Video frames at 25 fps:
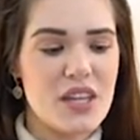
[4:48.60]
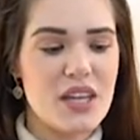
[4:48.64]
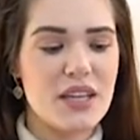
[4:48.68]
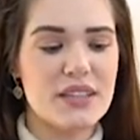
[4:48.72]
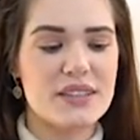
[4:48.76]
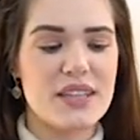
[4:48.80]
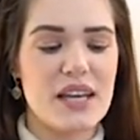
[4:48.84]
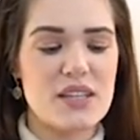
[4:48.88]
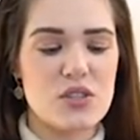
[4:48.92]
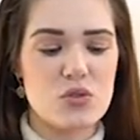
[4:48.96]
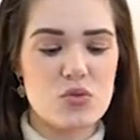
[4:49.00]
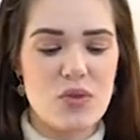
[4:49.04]

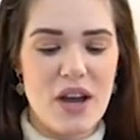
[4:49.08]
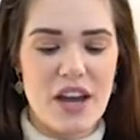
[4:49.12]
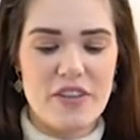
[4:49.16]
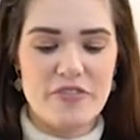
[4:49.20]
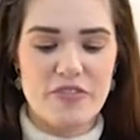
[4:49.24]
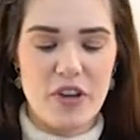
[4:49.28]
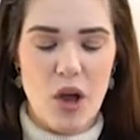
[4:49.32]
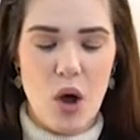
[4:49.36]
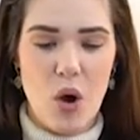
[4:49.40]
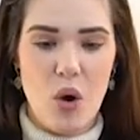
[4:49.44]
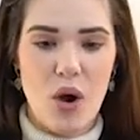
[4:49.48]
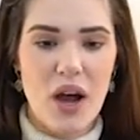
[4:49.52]
dass du
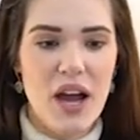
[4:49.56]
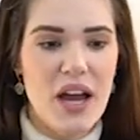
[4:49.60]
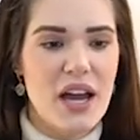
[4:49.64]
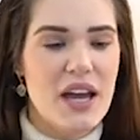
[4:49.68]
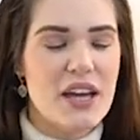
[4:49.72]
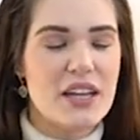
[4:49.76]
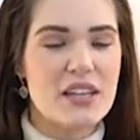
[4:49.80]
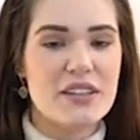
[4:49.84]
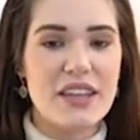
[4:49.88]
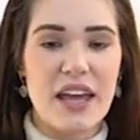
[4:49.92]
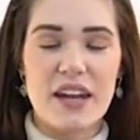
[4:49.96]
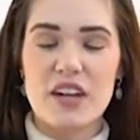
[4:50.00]
einfach auch
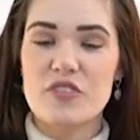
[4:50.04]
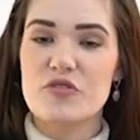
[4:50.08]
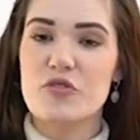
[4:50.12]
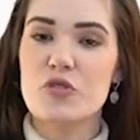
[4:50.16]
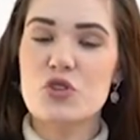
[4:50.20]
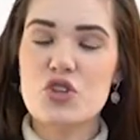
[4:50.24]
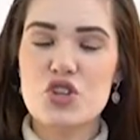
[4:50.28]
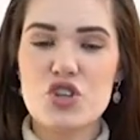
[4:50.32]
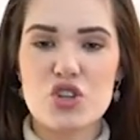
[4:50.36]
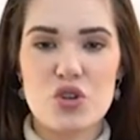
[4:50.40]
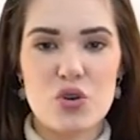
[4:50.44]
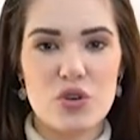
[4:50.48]
deine
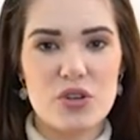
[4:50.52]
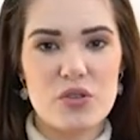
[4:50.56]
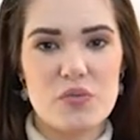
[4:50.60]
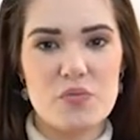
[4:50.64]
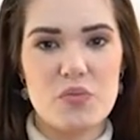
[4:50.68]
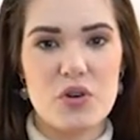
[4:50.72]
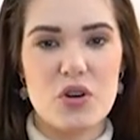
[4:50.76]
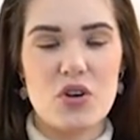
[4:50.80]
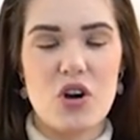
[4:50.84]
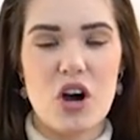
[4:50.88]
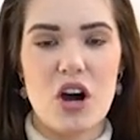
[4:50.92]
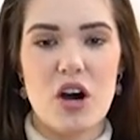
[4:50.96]
Wunschkunden
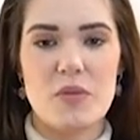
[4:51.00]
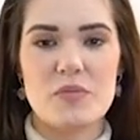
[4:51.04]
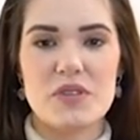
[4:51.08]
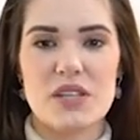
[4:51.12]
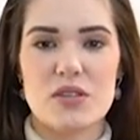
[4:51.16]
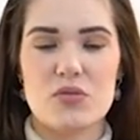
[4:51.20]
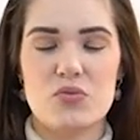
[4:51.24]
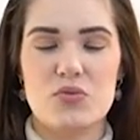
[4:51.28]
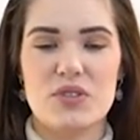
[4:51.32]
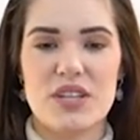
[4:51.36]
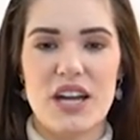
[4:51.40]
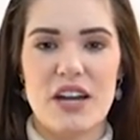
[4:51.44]
bekommst,
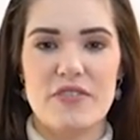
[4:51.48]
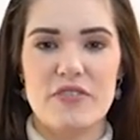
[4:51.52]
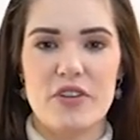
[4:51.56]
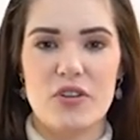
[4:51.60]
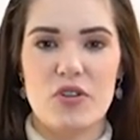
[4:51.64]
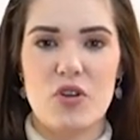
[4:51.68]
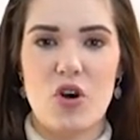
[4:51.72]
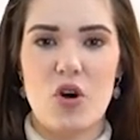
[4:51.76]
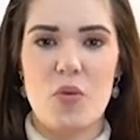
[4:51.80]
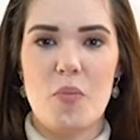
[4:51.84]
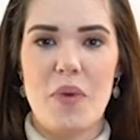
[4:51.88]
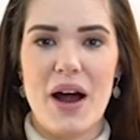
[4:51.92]
dass du dich einfach
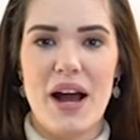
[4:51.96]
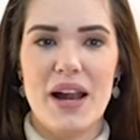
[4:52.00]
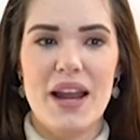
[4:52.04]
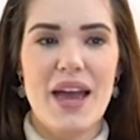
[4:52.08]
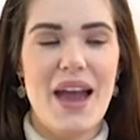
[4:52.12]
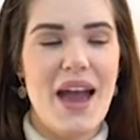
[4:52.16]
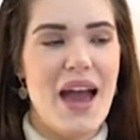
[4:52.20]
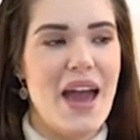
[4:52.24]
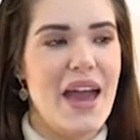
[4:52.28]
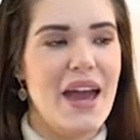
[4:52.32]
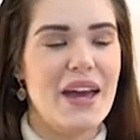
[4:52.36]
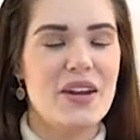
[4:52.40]
nochmal
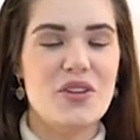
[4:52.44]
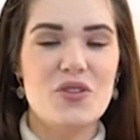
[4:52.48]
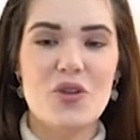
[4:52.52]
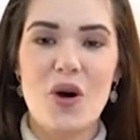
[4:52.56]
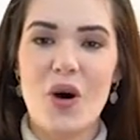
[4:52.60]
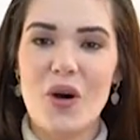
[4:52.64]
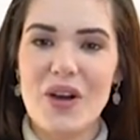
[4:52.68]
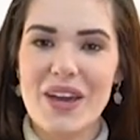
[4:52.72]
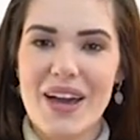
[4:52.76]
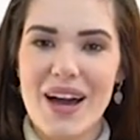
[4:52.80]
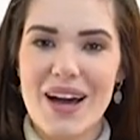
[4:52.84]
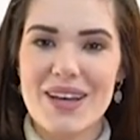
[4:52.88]

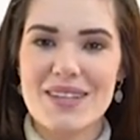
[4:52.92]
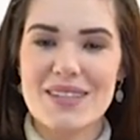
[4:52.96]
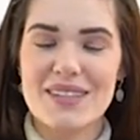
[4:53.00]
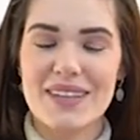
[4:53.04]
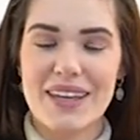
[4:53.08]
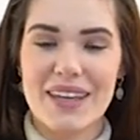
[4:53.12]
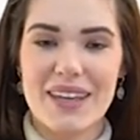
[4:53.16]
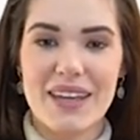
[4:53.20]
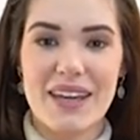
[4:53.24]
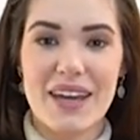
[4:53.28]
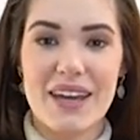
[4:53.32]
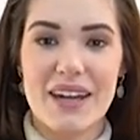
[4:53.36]
erneuerst,
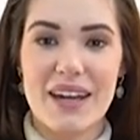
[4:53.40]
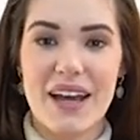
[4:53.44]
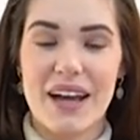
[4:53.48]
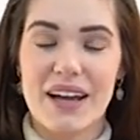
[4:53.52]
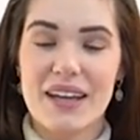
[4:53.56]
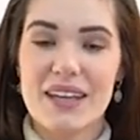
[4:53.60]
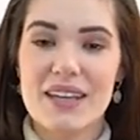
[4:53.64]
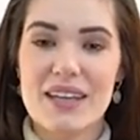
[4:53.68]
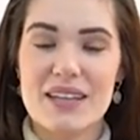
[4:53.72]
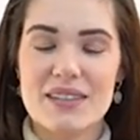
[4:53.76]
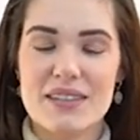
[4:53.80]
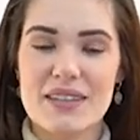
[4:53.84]

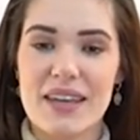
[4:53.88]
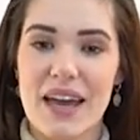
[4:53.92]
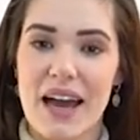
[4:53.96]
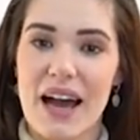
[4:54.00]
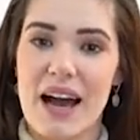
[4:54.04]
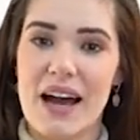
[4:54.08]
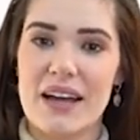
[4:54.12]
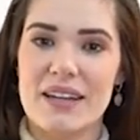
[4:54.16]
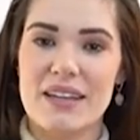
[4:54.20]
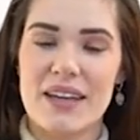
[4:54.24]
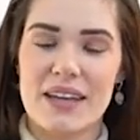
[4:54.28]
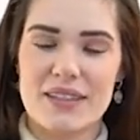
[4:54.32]
regenerierst,
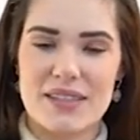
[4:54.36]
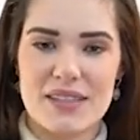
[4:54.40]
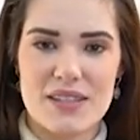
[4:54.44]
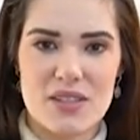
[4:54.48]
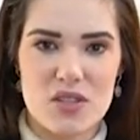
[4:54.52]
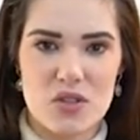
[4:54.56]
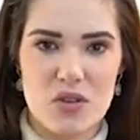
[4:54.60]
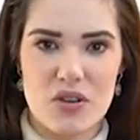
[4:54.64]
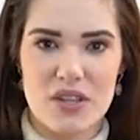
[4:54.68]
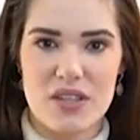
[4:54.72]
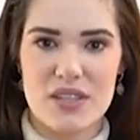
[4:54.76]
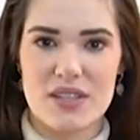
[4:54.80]
gerade jetzt in
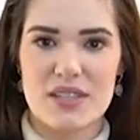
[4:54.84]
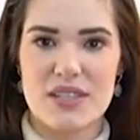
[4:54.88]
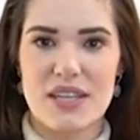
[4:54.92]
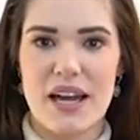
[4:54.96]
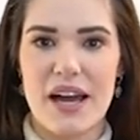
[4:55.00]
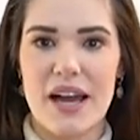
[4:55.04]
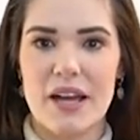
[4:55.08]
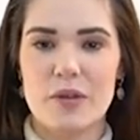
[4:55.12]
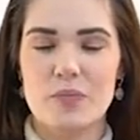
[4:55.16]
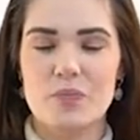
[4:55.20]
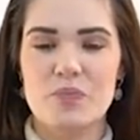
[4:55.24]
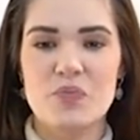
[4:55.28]
solchen
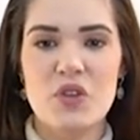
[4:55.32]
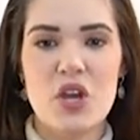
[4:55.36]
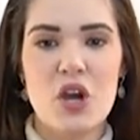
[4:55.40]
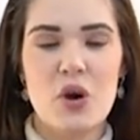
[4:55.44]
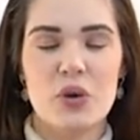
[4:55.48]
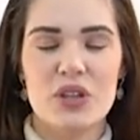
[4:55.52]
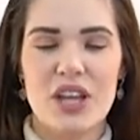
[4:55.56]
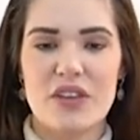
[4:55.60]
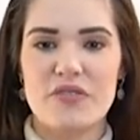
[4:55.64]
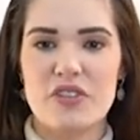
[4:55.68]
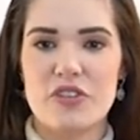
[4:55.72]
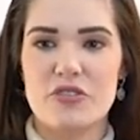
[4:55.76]
Zeiten
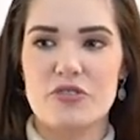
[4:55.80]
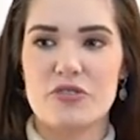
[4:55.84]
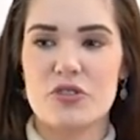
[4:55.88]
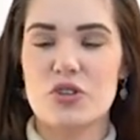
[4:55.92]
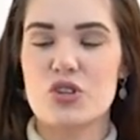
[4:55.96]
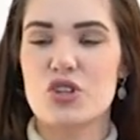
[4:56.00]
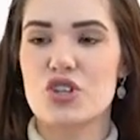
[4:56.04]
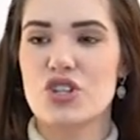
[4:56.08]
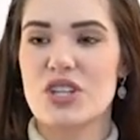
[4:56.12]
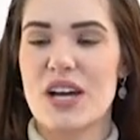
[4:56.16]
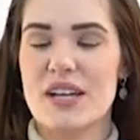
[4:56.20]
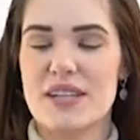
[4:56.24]
und einfach
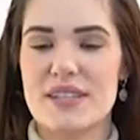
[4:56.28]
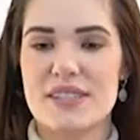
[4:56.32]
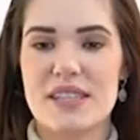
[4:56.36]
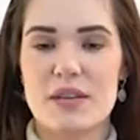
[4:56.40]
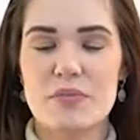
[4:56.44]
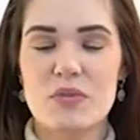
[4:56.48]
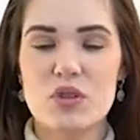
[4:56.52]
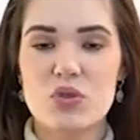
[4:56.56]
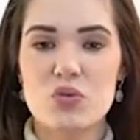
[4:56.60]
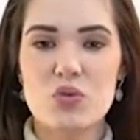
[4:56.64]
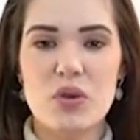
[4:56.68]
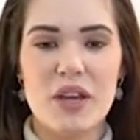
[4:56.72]
frisch startest,
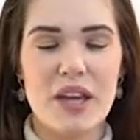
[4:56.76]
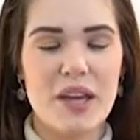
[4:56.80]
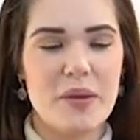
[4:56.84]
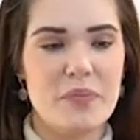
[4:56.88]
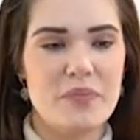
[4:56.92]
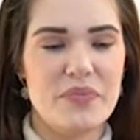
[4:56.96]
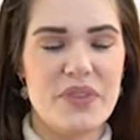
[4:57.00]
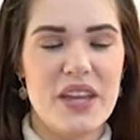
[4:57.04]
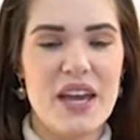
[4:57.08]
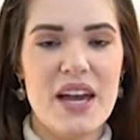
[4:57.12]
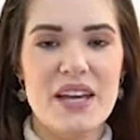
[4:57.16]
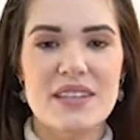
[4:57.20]
damit du
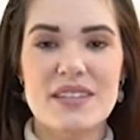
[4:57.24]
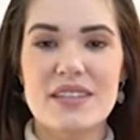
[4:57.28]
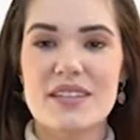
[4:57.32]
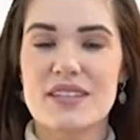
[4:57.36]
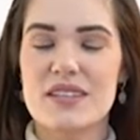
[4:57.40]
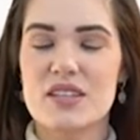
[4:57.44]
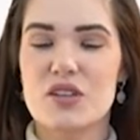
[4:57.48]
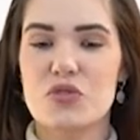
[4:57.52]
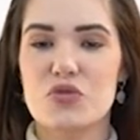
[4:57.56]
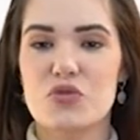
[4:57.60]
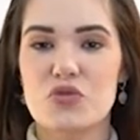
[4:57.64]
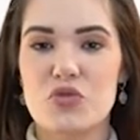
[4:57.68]
eben
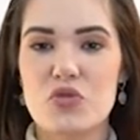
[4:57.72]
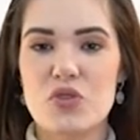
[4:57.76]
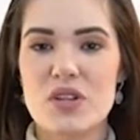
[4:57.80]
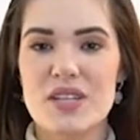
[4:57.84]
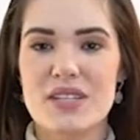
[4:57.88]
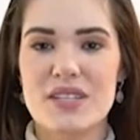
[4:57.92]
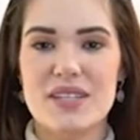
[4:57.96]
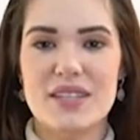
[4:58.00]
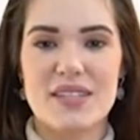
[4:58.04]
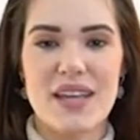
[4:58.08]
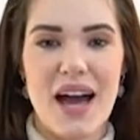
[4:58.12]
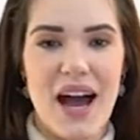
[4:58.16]
diese Gefühle,
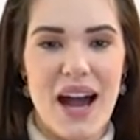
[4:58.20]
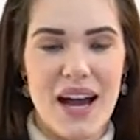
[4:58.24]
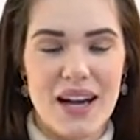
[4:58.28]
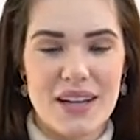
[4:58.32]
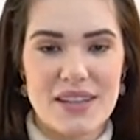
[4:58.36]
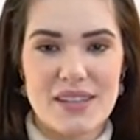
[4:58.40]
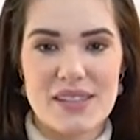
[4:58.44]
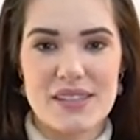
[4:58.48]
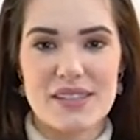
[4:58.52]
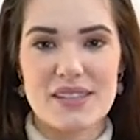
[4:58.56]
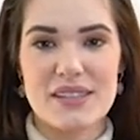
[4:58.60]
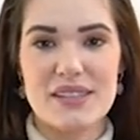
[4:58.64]
diese
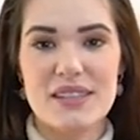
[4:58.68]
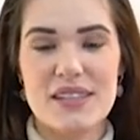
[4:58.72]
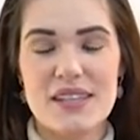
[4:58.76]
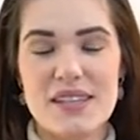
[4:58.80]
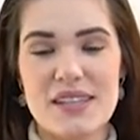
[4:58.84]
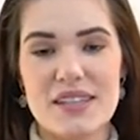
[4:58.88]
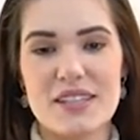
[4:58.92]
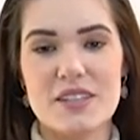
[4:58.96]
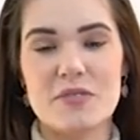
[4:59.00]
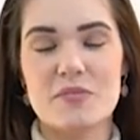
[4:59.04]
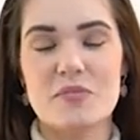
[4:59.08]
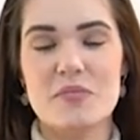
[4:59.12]
Angst
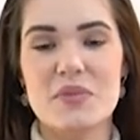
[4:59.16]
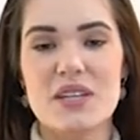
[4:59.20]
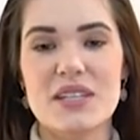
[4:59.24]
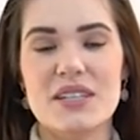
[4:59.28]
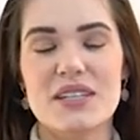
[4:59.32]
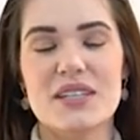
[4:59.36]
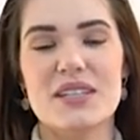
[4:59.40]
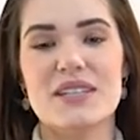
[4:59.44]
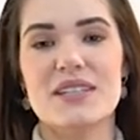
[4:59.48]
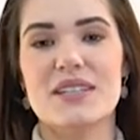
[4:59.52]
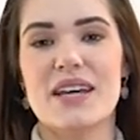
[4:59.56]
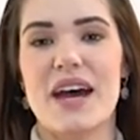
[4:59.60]
nicht mit
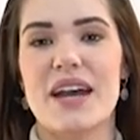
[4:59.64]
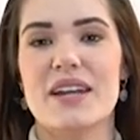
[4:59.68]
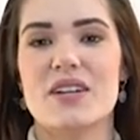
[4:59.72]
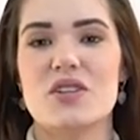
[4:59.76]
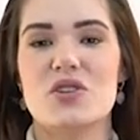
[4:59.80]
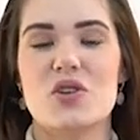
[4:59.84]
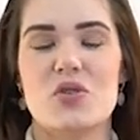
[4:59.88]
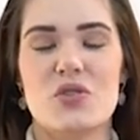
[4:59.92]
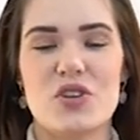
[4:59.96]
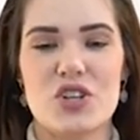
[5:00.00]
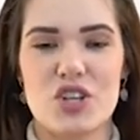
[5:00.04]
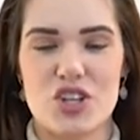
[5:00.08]
in deinen
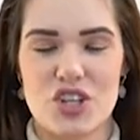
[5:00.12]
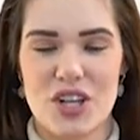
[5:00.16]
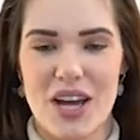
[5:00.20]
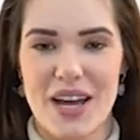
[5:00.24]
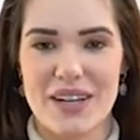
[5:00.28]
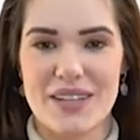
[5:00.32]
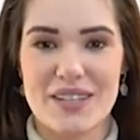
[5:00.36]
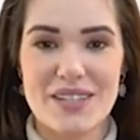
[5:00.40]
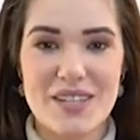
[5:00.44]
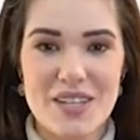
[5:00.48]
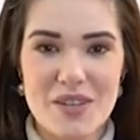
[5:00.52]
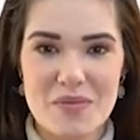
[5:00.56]

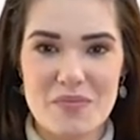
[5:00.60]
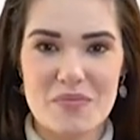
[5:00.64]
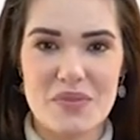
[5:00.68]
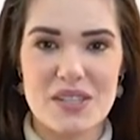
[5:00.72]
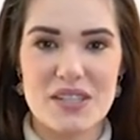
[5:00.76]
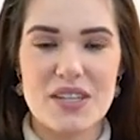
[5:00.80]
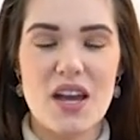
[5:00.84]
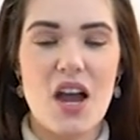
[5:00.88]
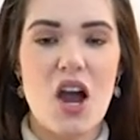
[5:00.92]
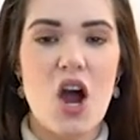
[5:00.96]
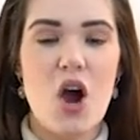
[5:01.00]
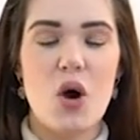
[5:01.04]
Neustart
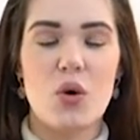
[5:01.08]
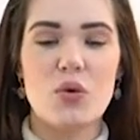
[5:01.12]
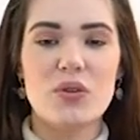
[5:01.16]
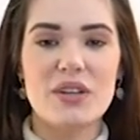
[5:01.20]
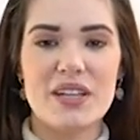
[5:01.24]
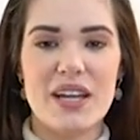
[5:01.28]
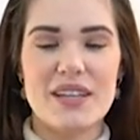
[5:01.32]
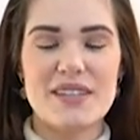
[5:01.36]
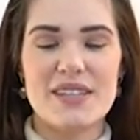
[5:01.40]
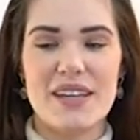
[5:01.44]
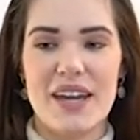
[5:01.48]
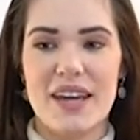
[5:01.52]
nimmst und
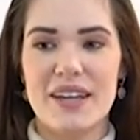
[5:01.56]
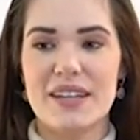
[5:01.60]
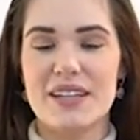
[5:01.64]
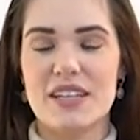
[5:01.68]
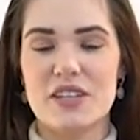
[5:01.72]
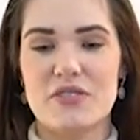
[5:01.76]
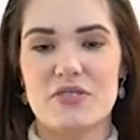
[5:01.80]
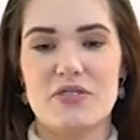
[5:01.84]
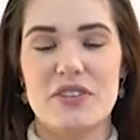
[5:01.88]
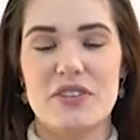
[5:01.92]
letztendlich